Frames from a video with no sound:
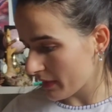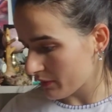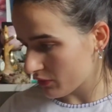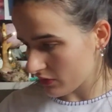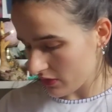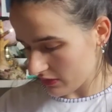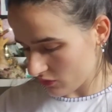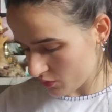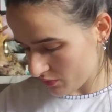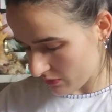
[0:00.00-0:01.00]
Pop Harry Potter, est-ce
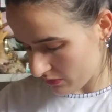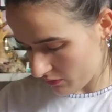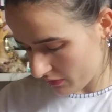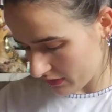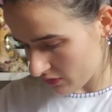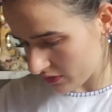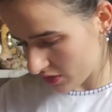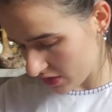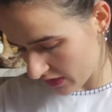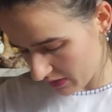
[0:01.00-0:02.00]
que je peux l'ouvrir sans le
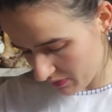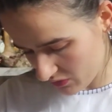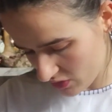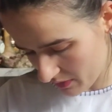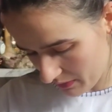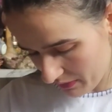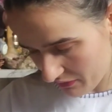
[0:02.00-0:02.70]
déchirer parce que j'aimerais